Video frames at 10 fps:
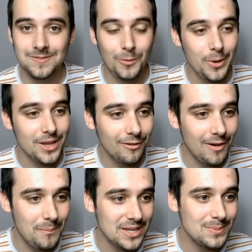Oui, on
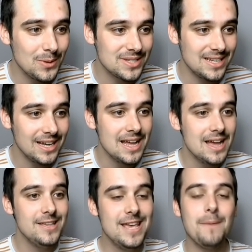va pas se mentir,
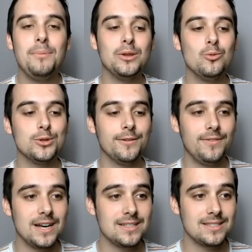il n'y a pas de rouge en
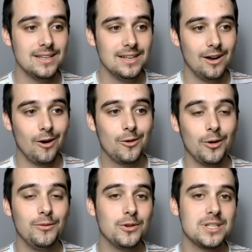face. Encore
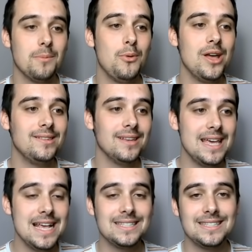une fois, ça peut être
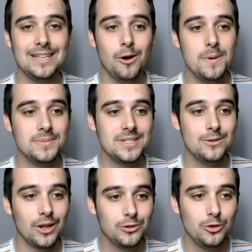excellent, même s'il y
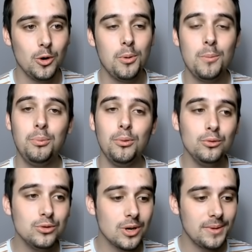aura Topo pour
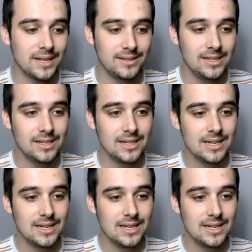nous emmerder.